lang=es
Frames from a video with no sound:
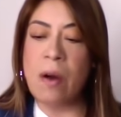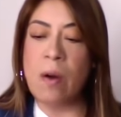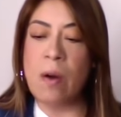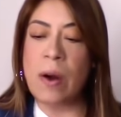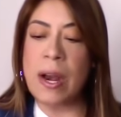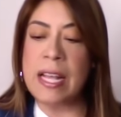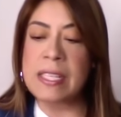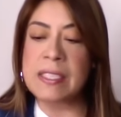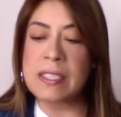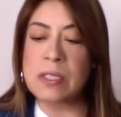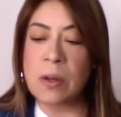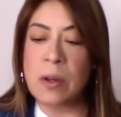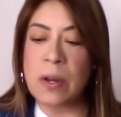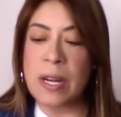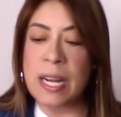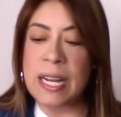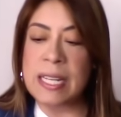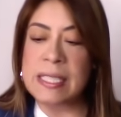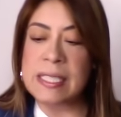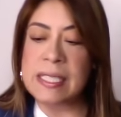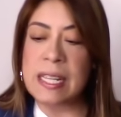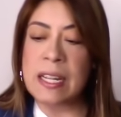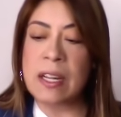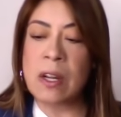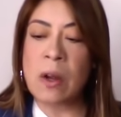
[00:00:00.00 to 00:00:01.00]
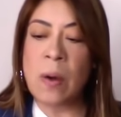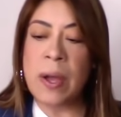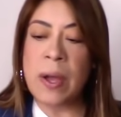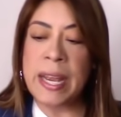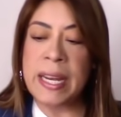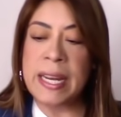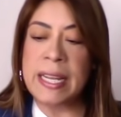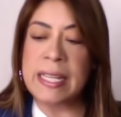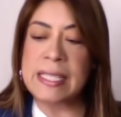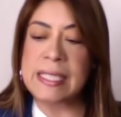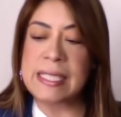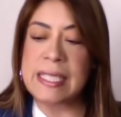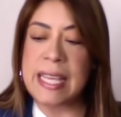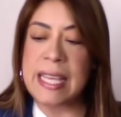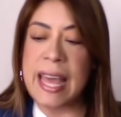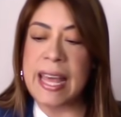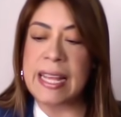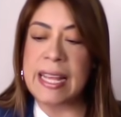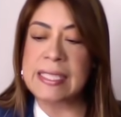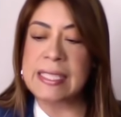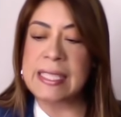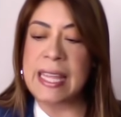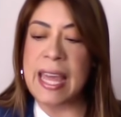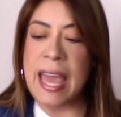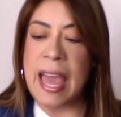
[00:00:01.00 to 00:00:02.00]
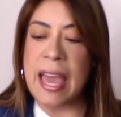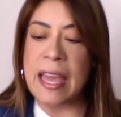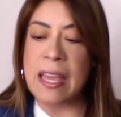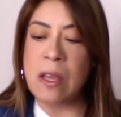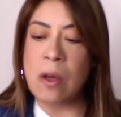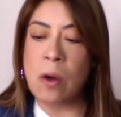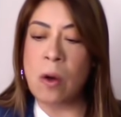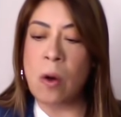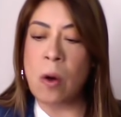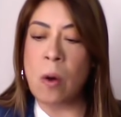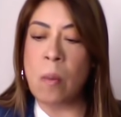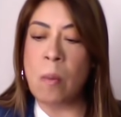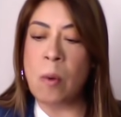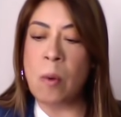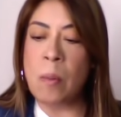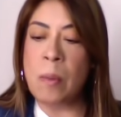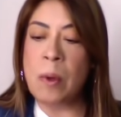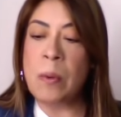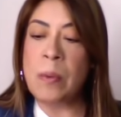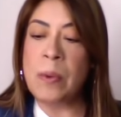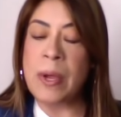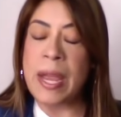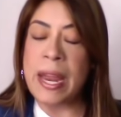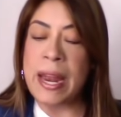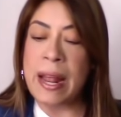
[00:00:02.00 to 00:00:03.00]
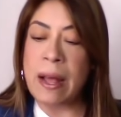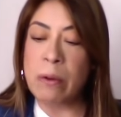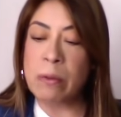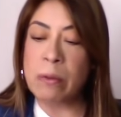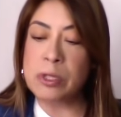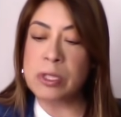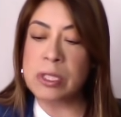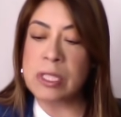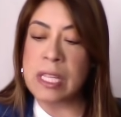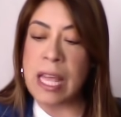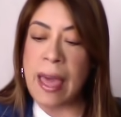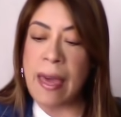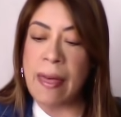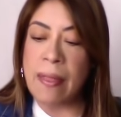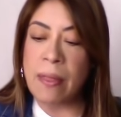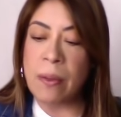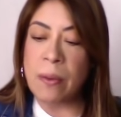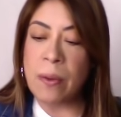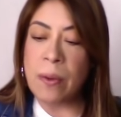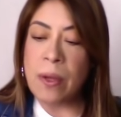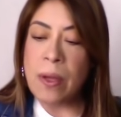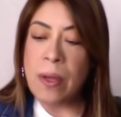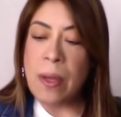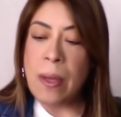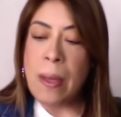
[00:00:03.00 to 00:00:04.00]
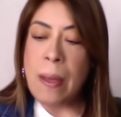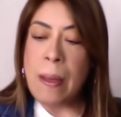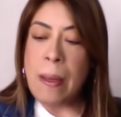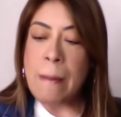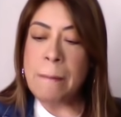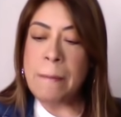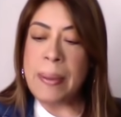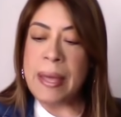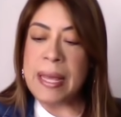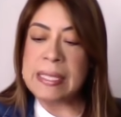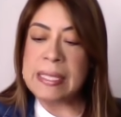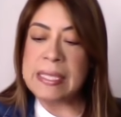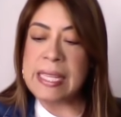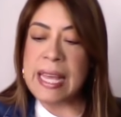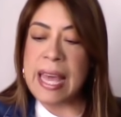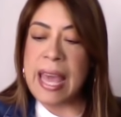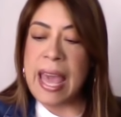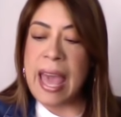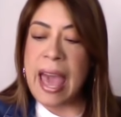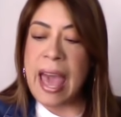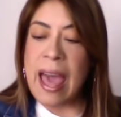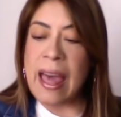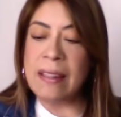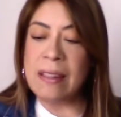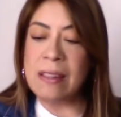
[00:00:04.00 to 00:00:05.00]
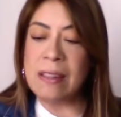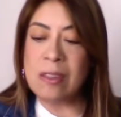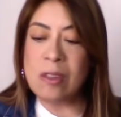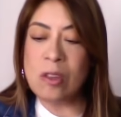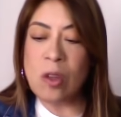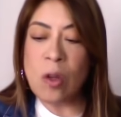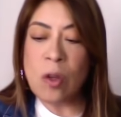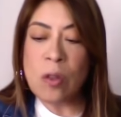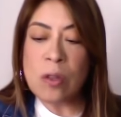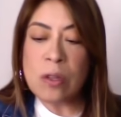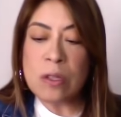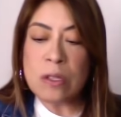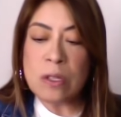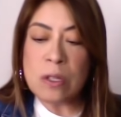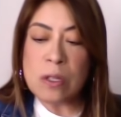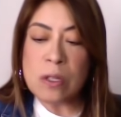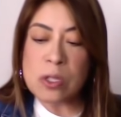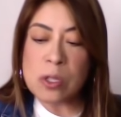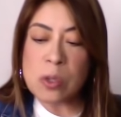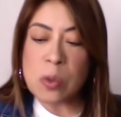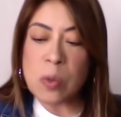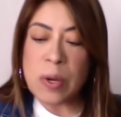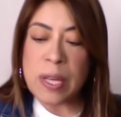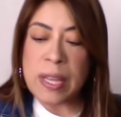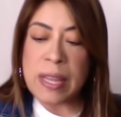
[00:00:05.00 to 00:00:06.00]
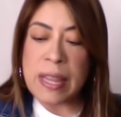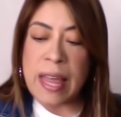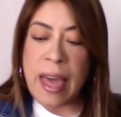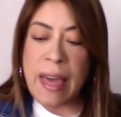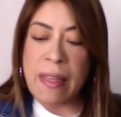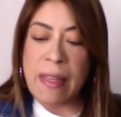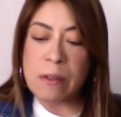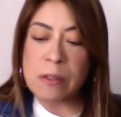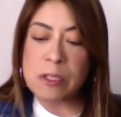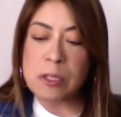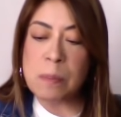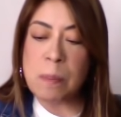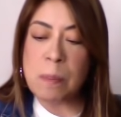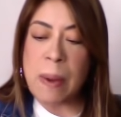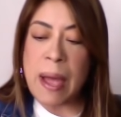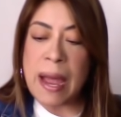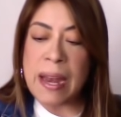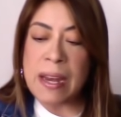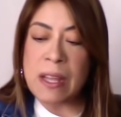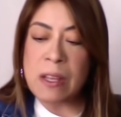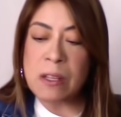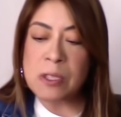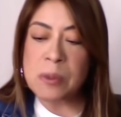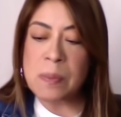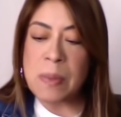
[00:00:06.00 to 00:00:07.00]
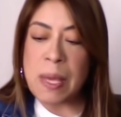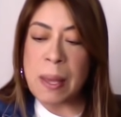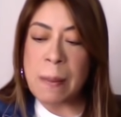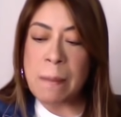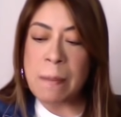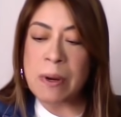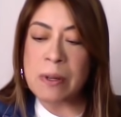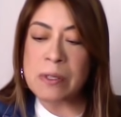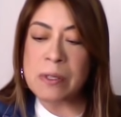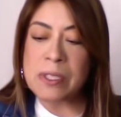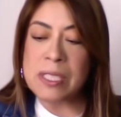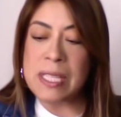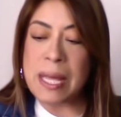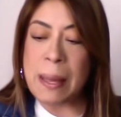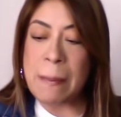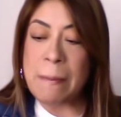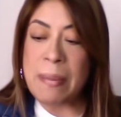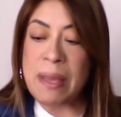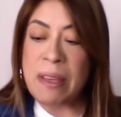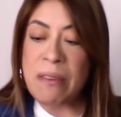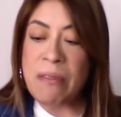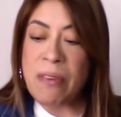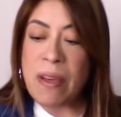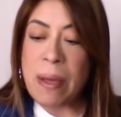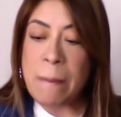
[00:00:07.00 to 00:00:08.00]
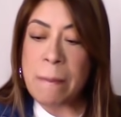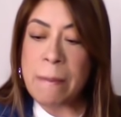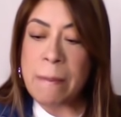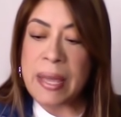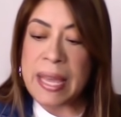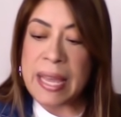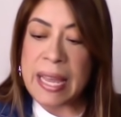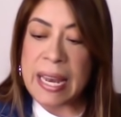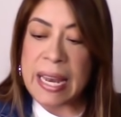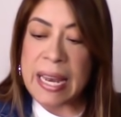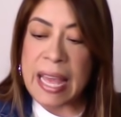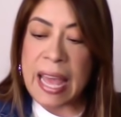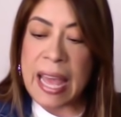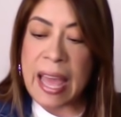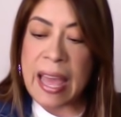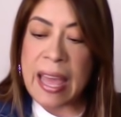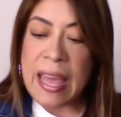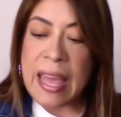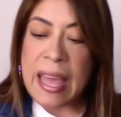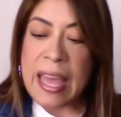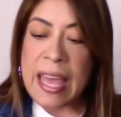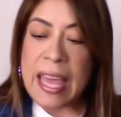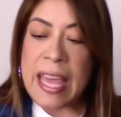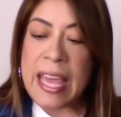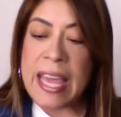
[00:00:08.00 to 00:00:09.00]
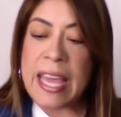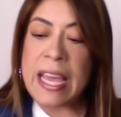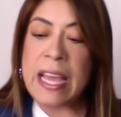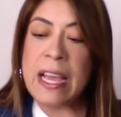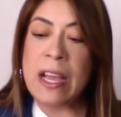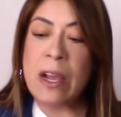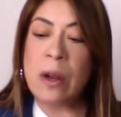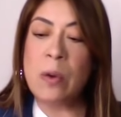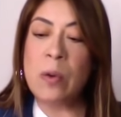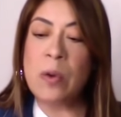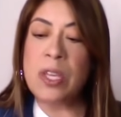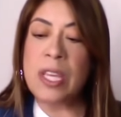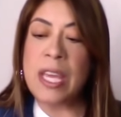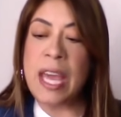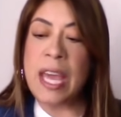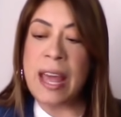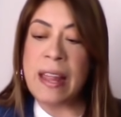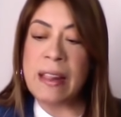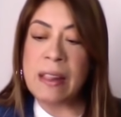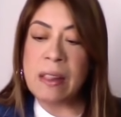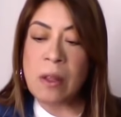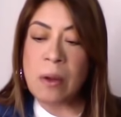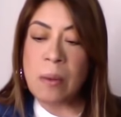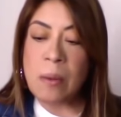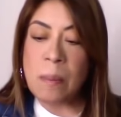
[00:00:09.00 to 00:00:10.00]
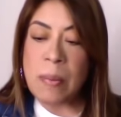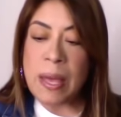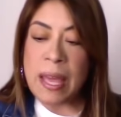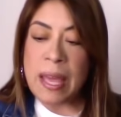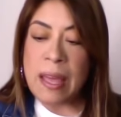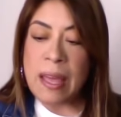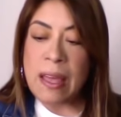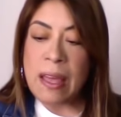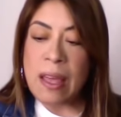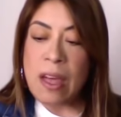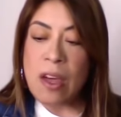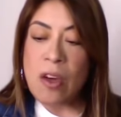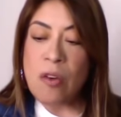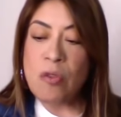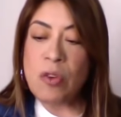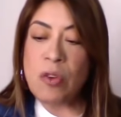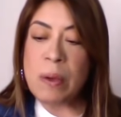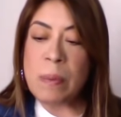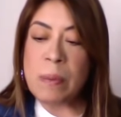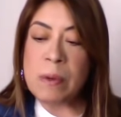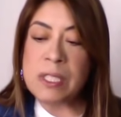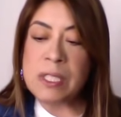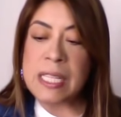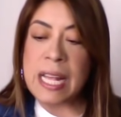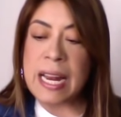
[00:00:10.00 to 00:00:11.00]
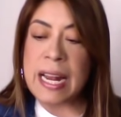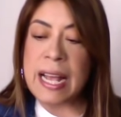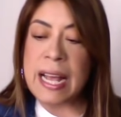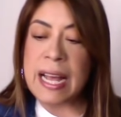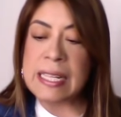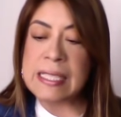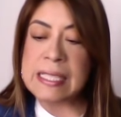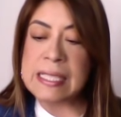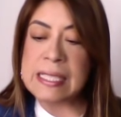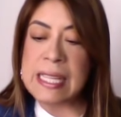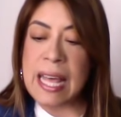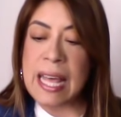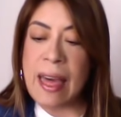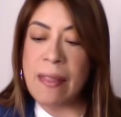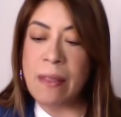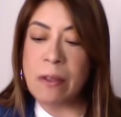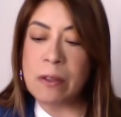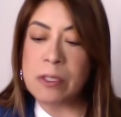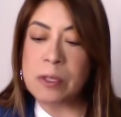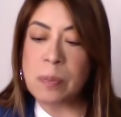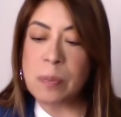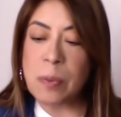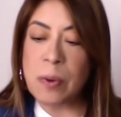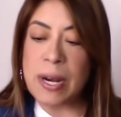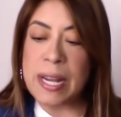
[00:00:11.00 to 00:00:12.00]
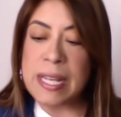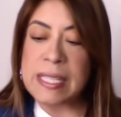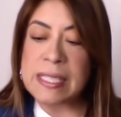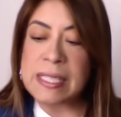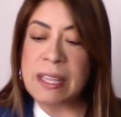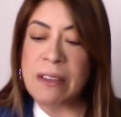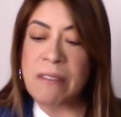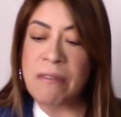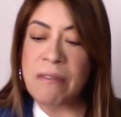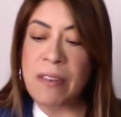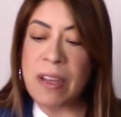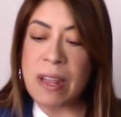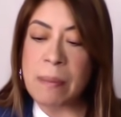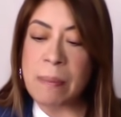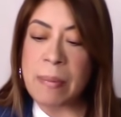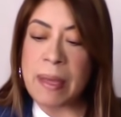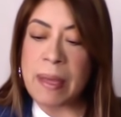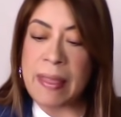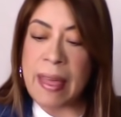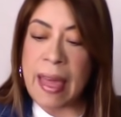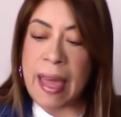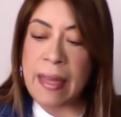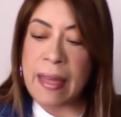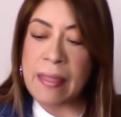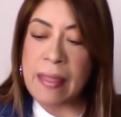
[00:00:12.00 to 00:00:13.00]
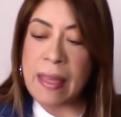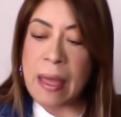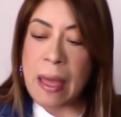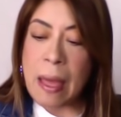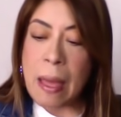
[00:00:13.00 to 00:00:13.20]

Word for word: corazones, no inicié este año como me hubiera gustado. Pese a todos los cuidados, varios miembros de mi familia, incluyéndome, fuimos alcanzados por esta enfermedad,